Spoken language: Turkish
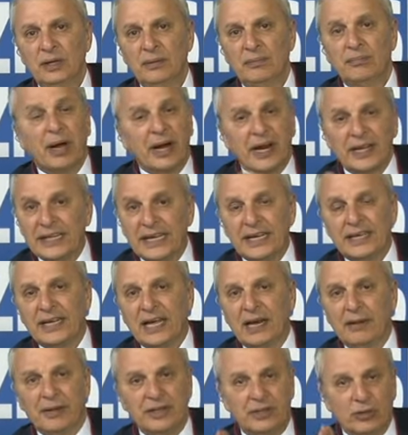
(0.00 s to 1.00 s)
Bana denk
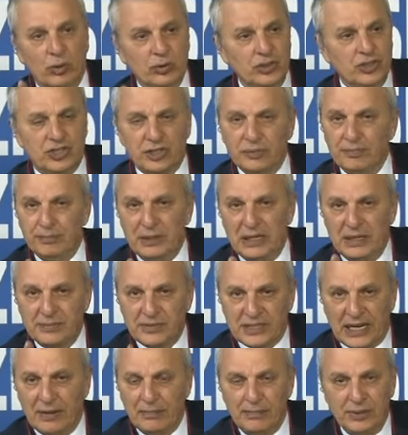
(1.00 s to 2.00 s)
gelmedi. Onun için
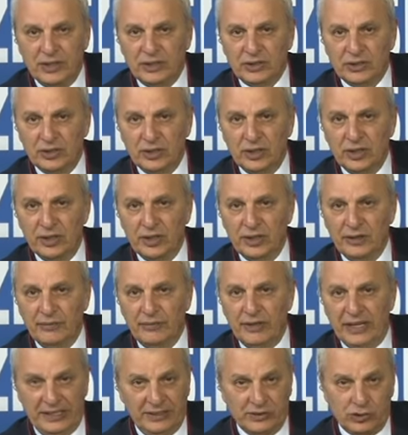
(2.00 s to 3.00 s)
bilimsel bir e,
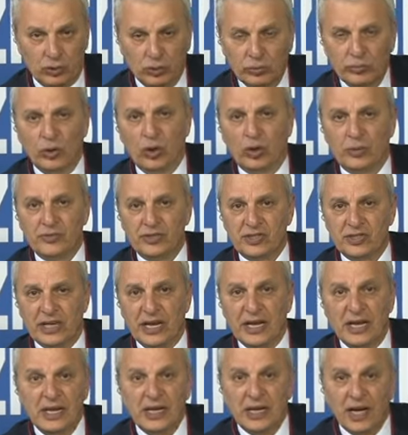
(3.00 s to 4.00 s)
veri sunmuyorum size.
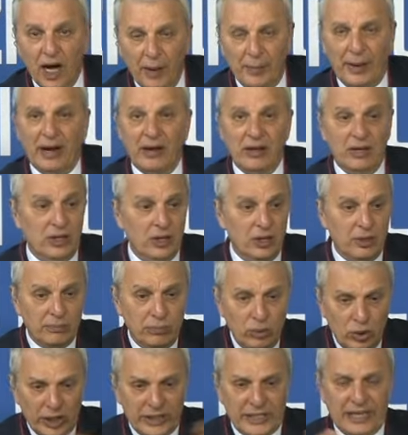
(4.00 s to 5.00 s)
Ama
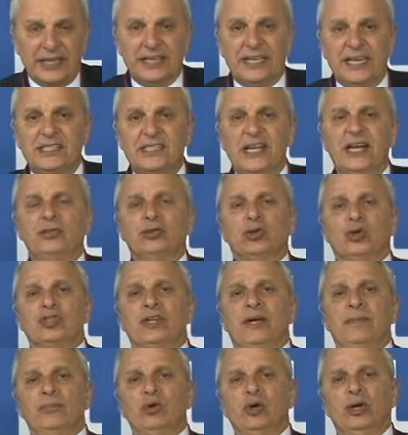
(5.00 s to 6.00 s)
bu kadar gezen
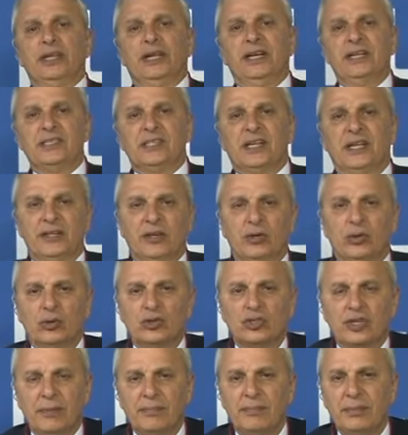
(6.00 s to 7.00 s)
tozan, bu kadar insanla
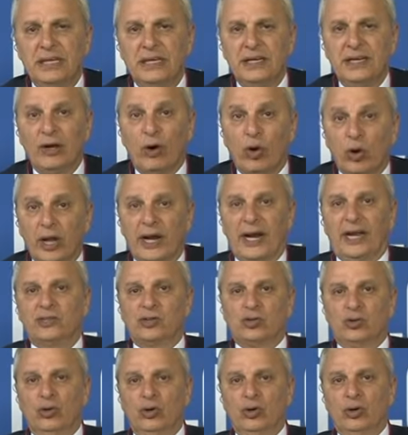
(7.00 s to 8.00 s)
konuşan biri olarak
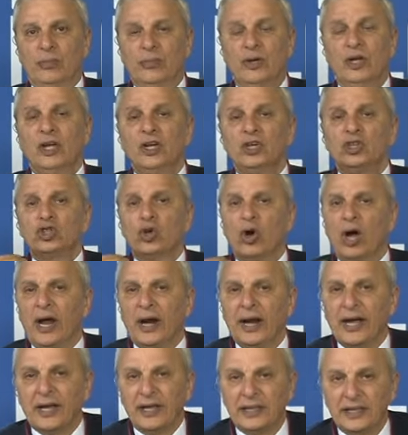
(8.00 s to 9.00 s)
söylüyorum. Şu
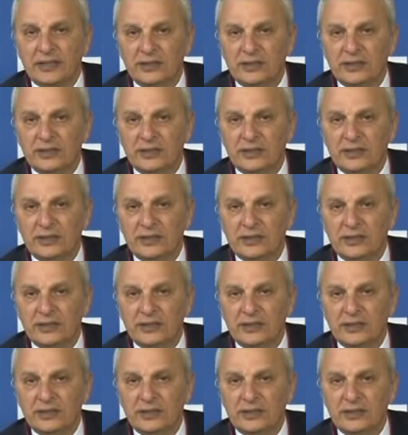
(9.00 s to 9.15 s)
ana kadar